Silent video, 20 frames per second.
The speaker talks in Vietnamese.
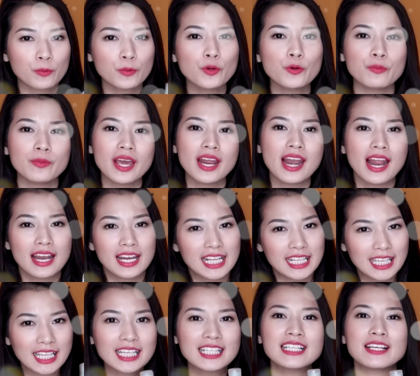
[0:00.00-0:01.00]
cũng đủ biết là
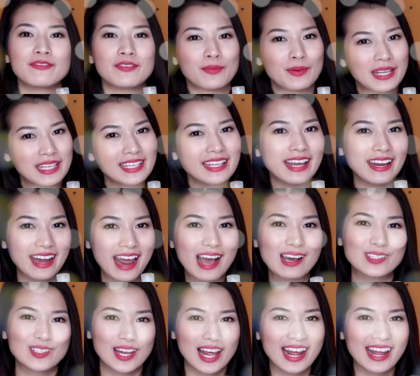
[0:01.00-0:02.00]
ly thích sản phẩm này như thế
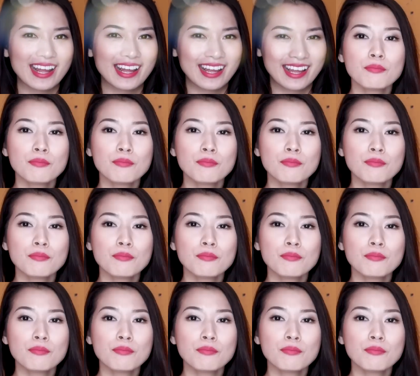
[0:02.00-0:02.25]
nào rồi đấy